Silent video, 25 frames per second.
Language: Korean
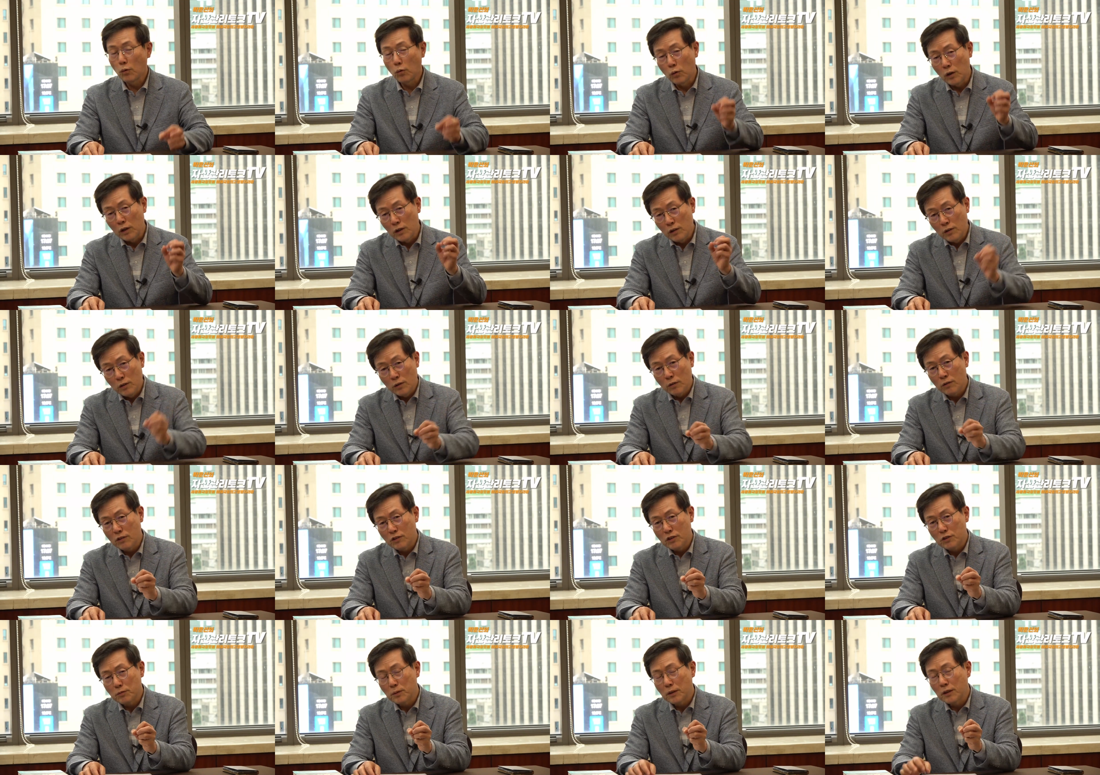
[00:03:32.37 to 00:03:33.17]

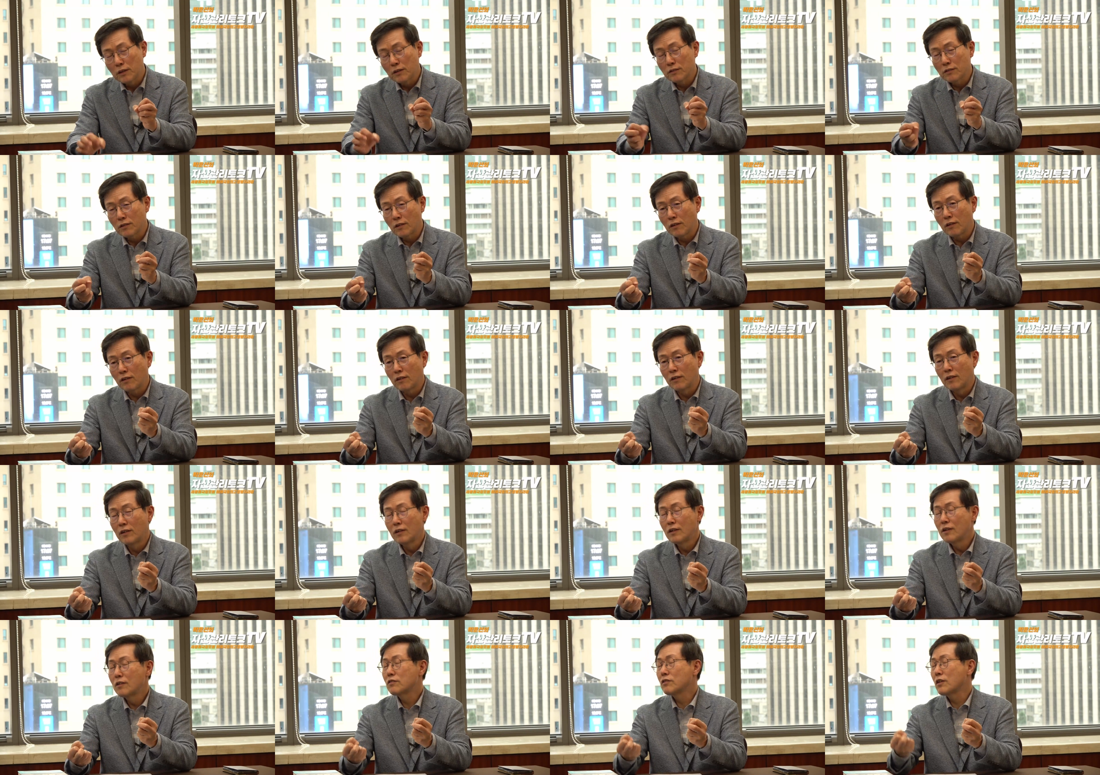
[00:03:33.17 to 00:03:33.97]
원료를 집어넣어서
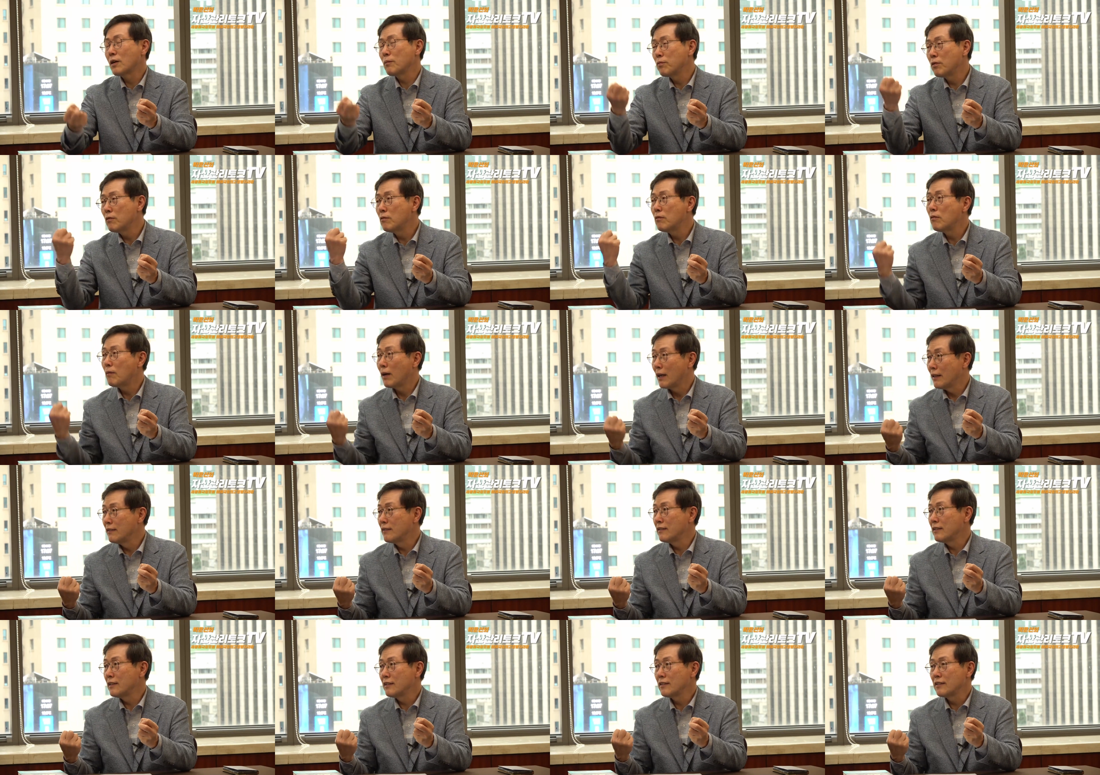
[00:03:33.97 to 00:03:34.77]
제품을
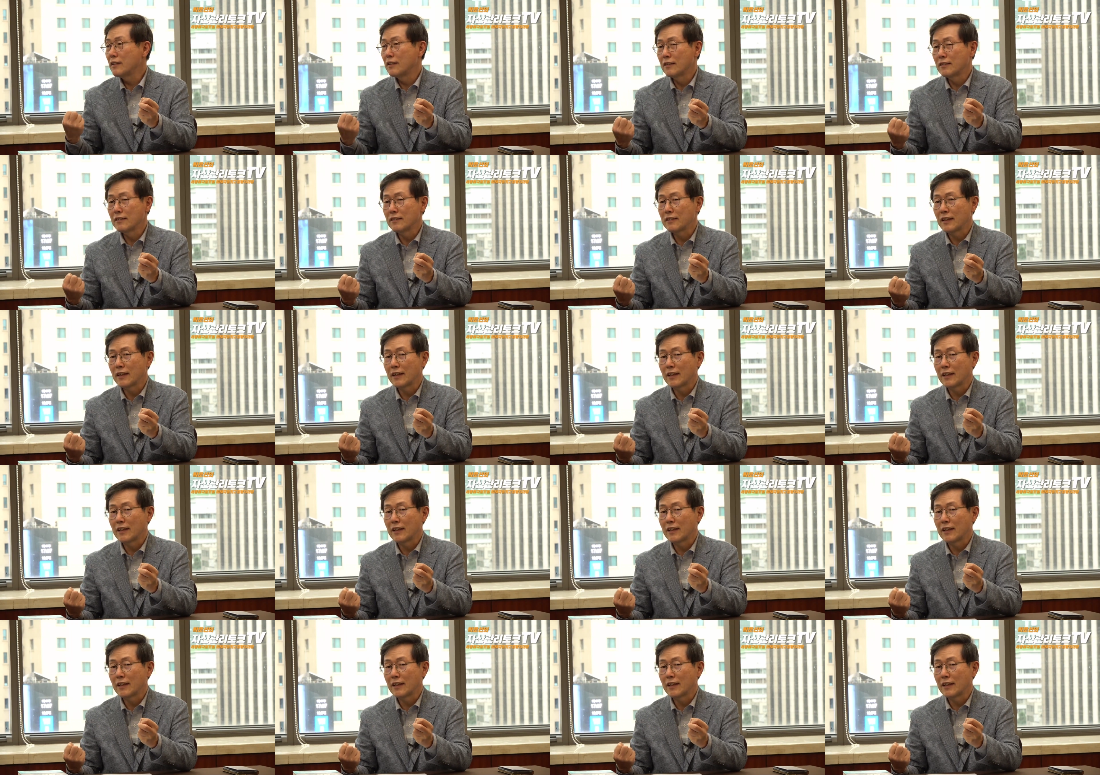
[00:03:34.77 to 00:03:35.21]
만드는 경제.